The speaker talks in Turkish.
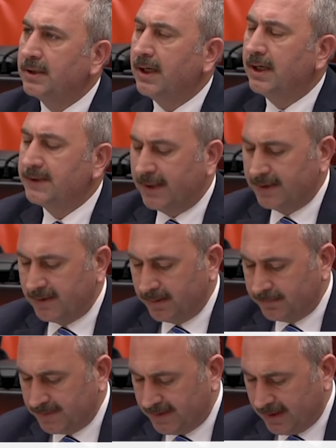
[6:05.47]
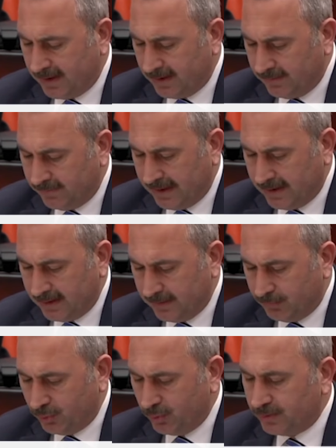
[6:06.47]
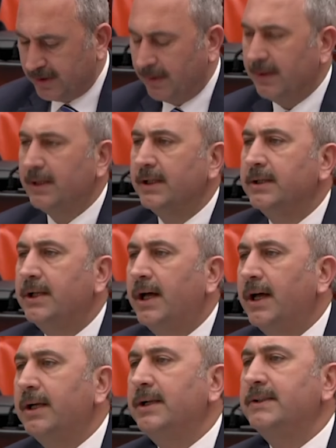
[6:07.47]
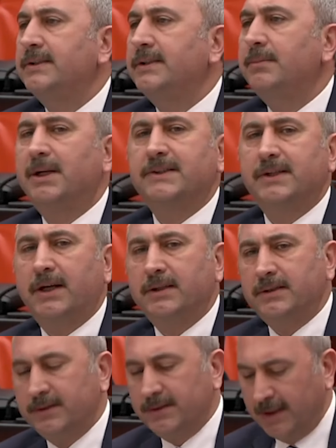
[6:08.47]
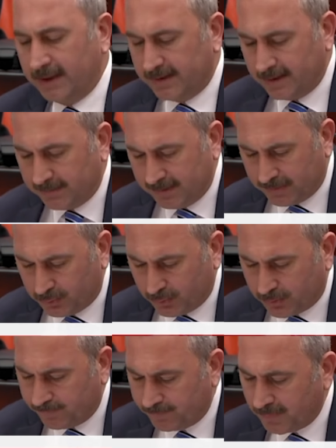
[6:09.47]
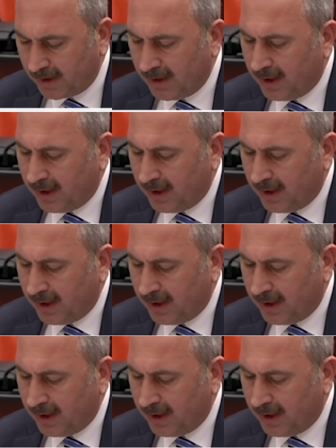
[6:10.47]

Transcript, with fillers: Gaziantep'imizi ve e, bütün sevenlerine, ailesine başsağlığı dileklerimi iletiyorum.